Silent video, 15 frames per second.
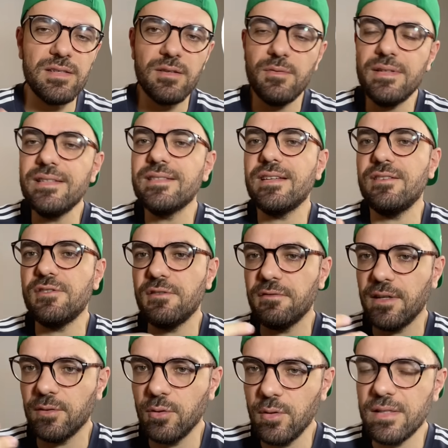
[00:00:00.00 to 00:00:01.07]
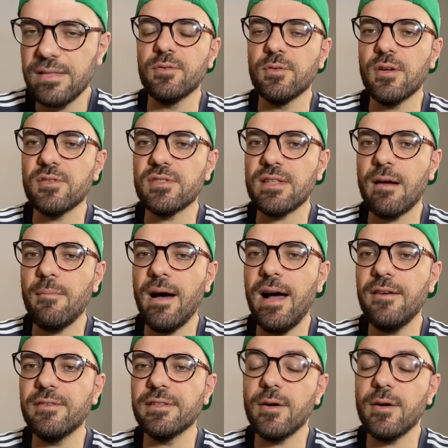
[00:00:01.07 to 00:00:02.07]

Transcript: são incentivadores do nosso trabalho.